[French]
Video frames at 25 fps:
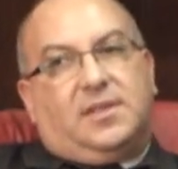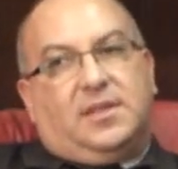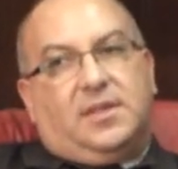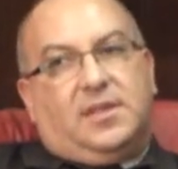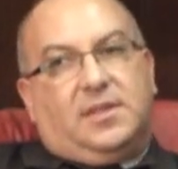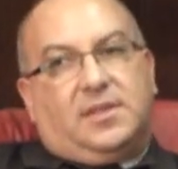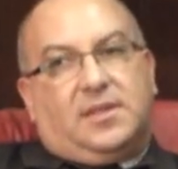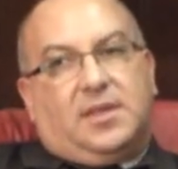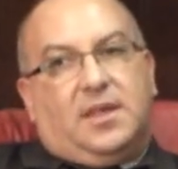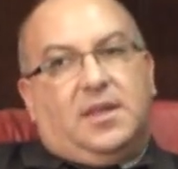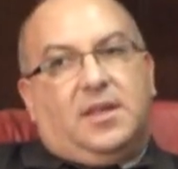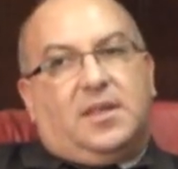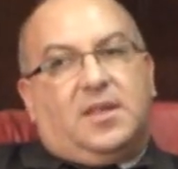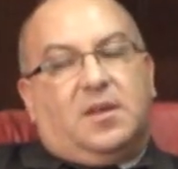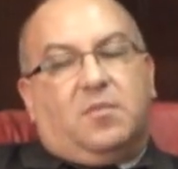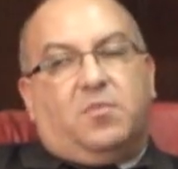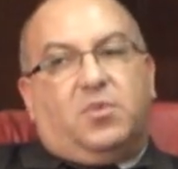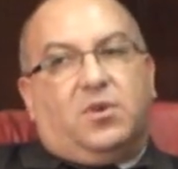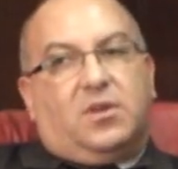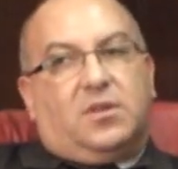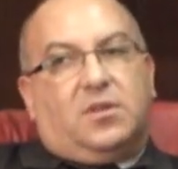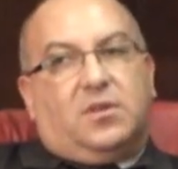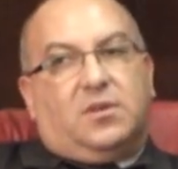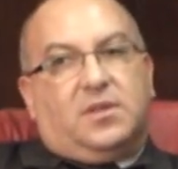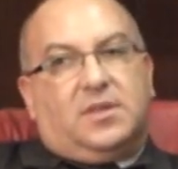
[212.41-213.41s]
Ce qui est
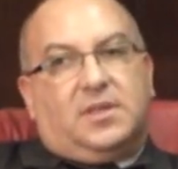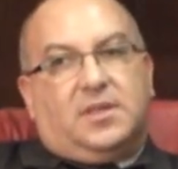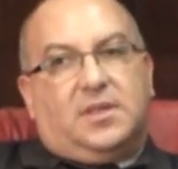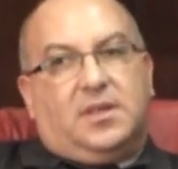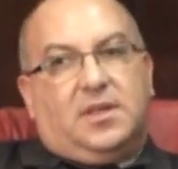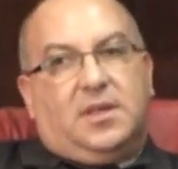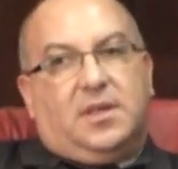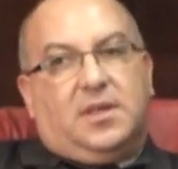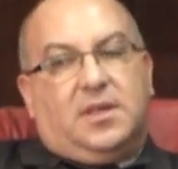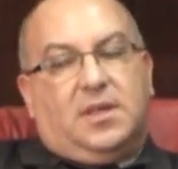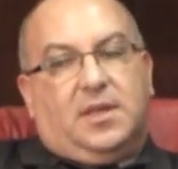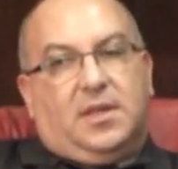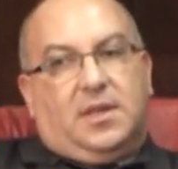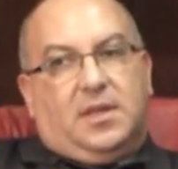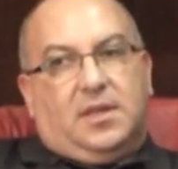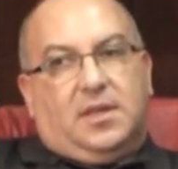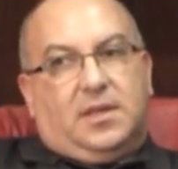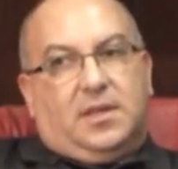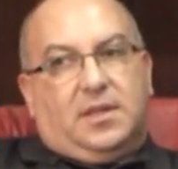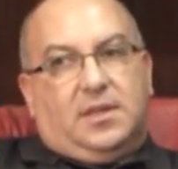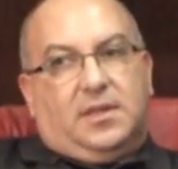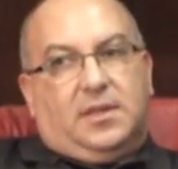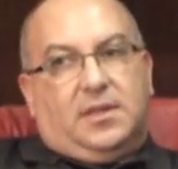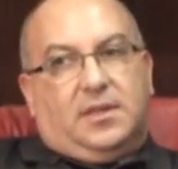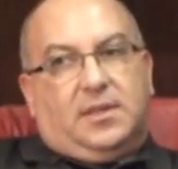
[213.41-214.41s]
important, c'est
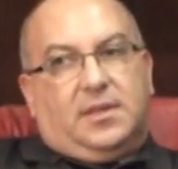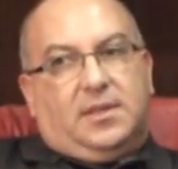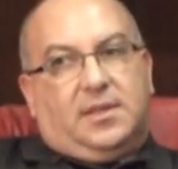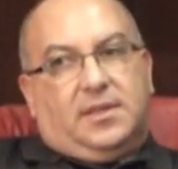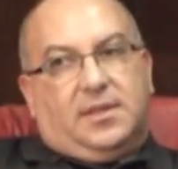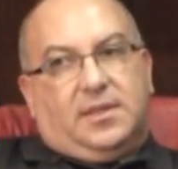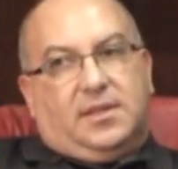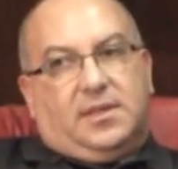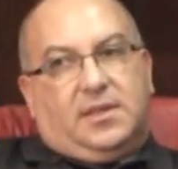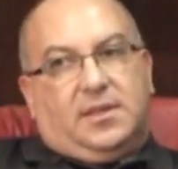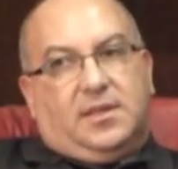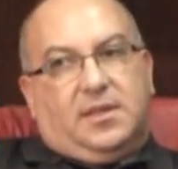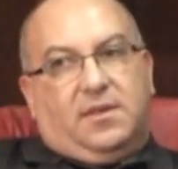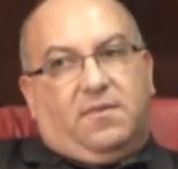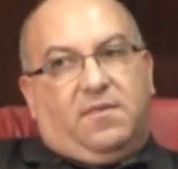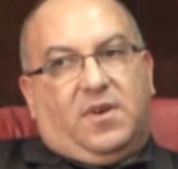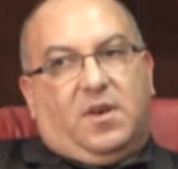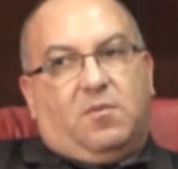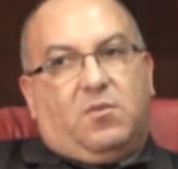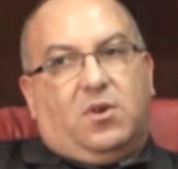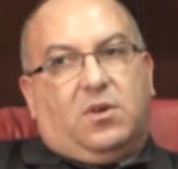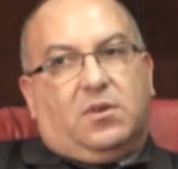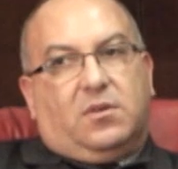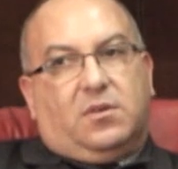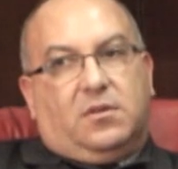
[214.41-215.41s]
euh, c'est
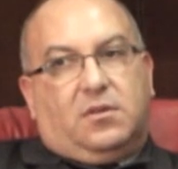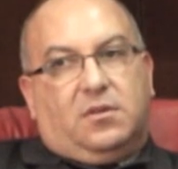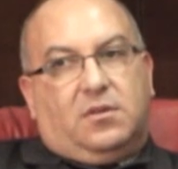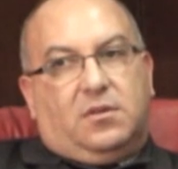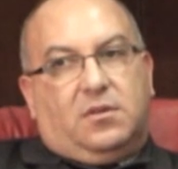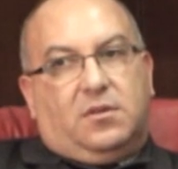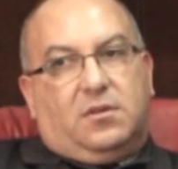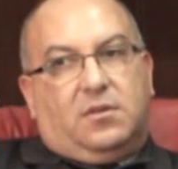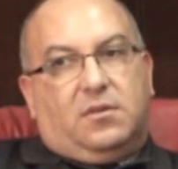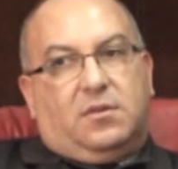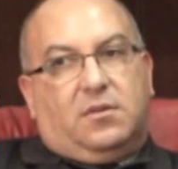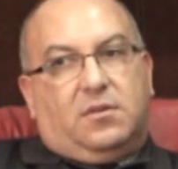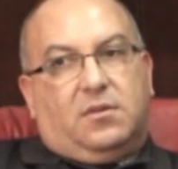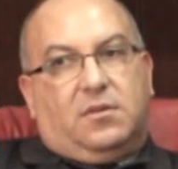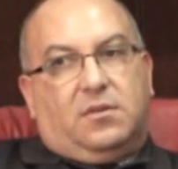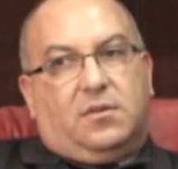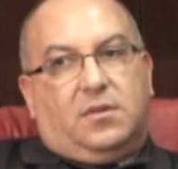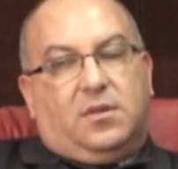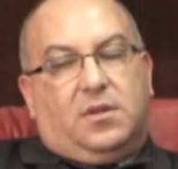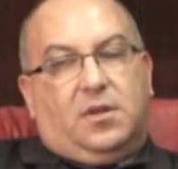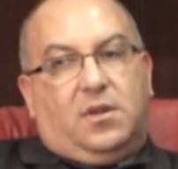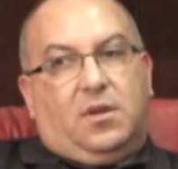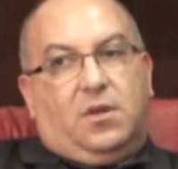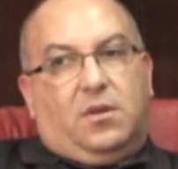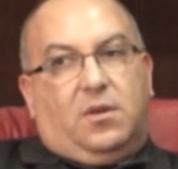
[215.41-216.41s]
vraiment euh,
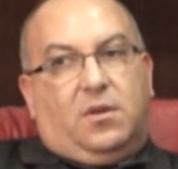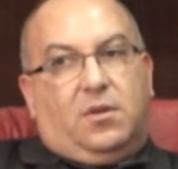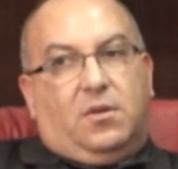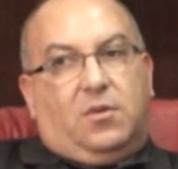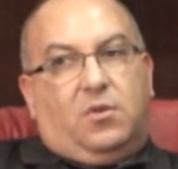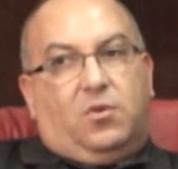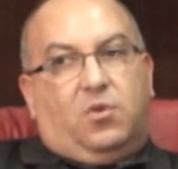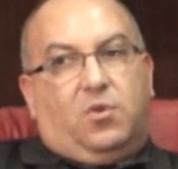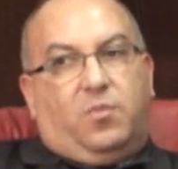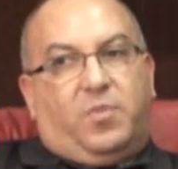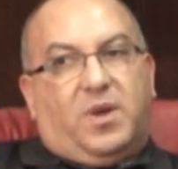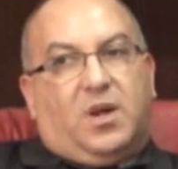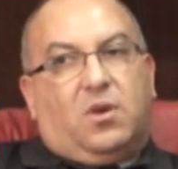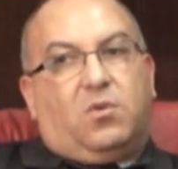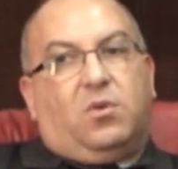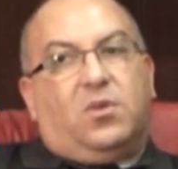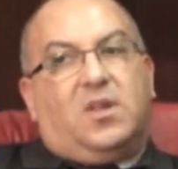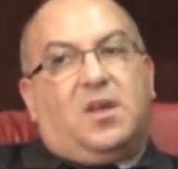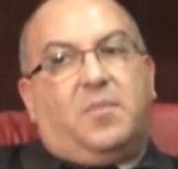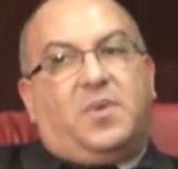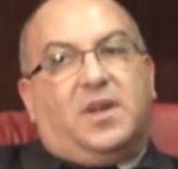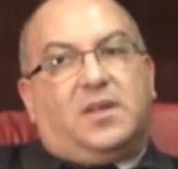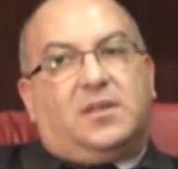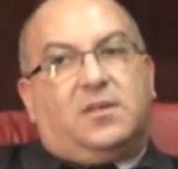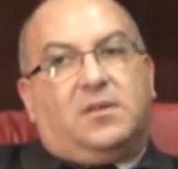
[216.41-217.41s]
le parcours
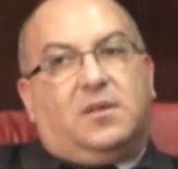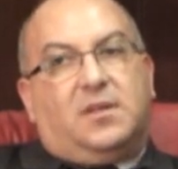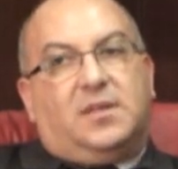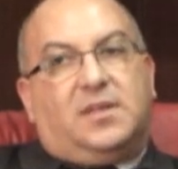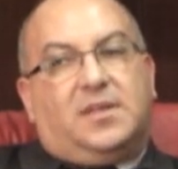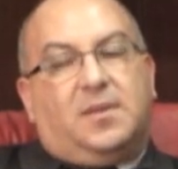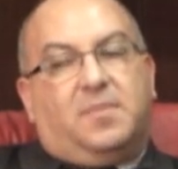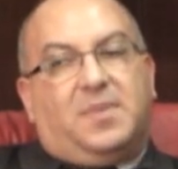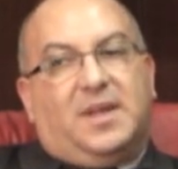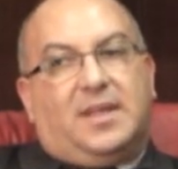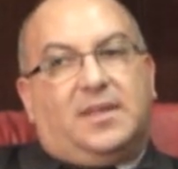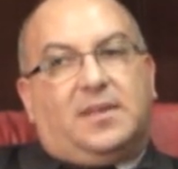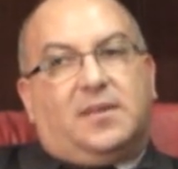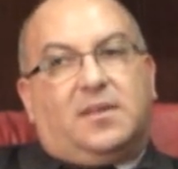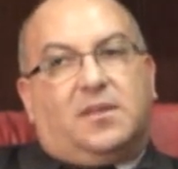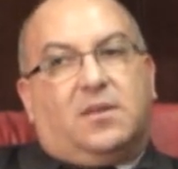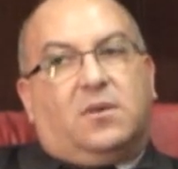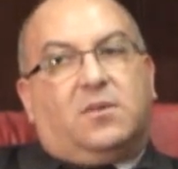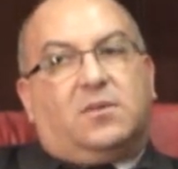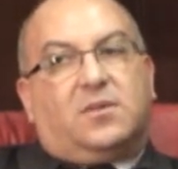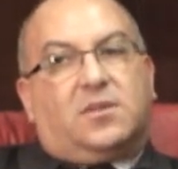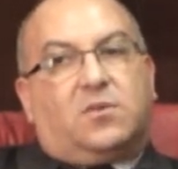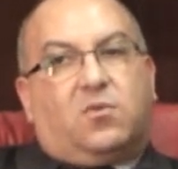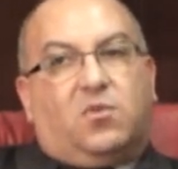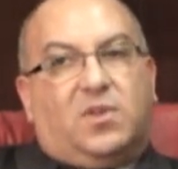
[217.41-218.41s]
de la personne. C'est pas
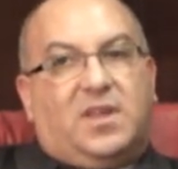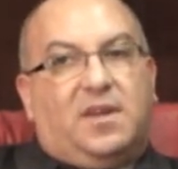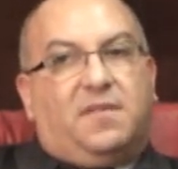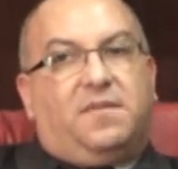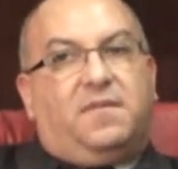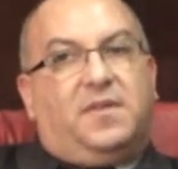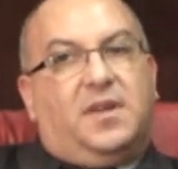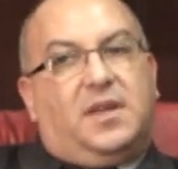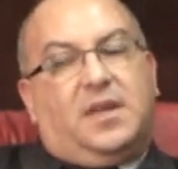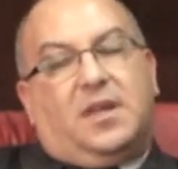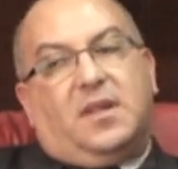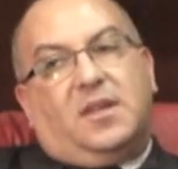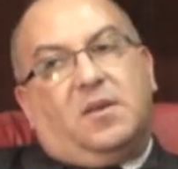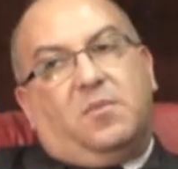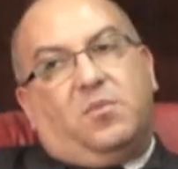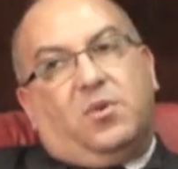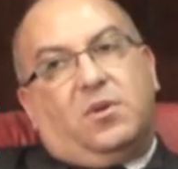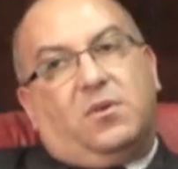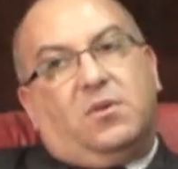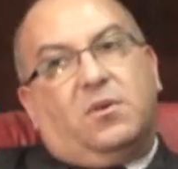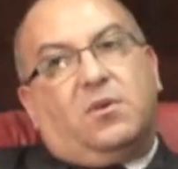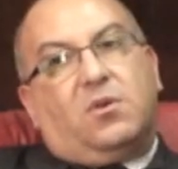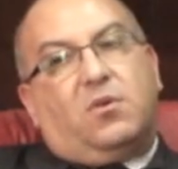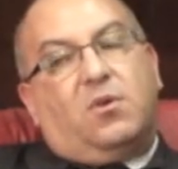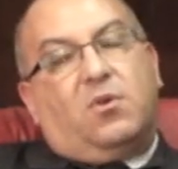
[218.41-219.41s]
tant ce qu'on a fait qui est
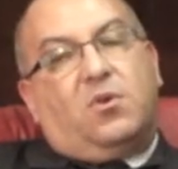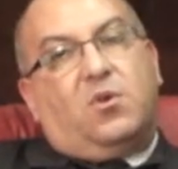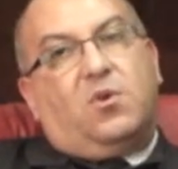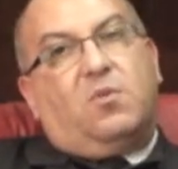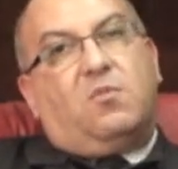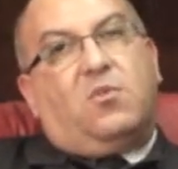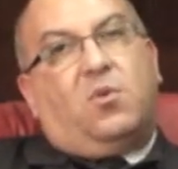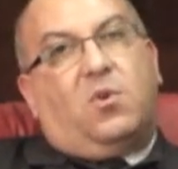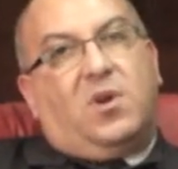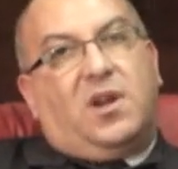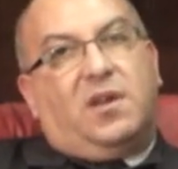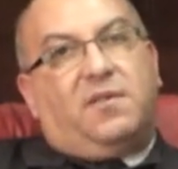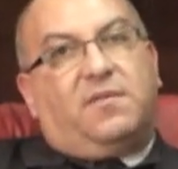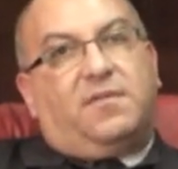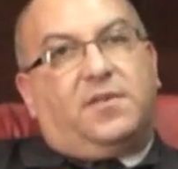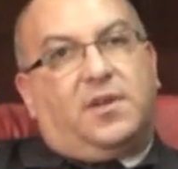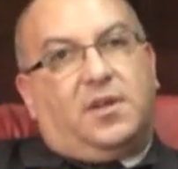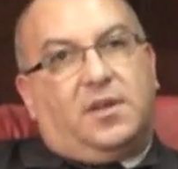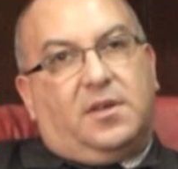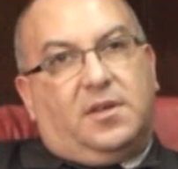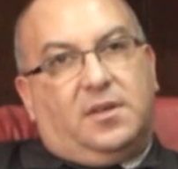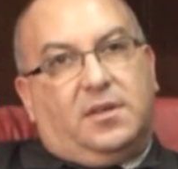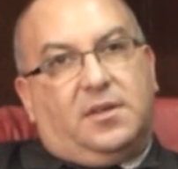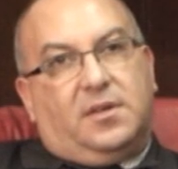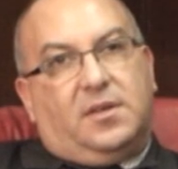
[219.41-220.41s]
important que comment on l'a fait.